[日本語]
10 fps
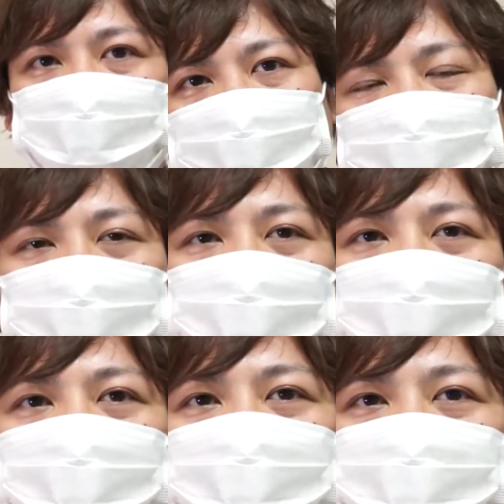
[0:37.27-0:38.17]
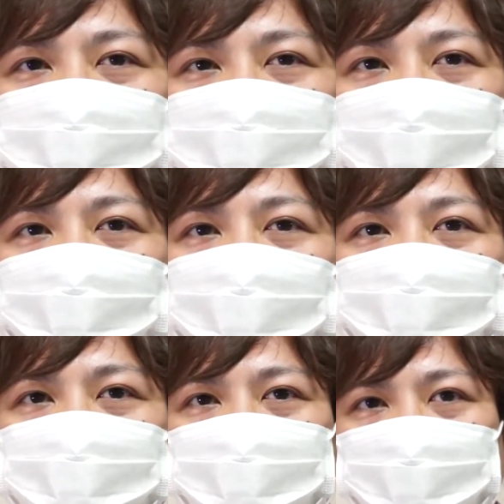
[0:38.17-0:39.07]
でまあこういろいろ調べて
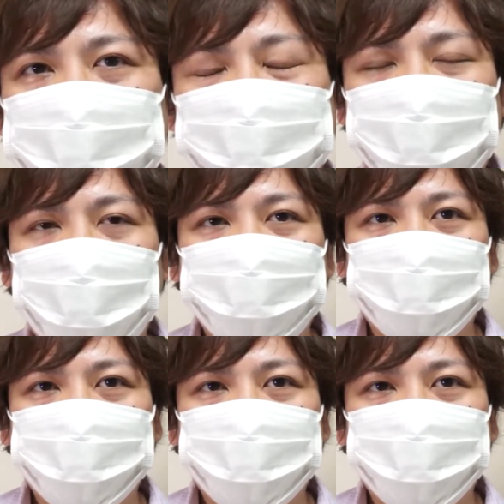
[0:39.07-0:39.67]
みるとですね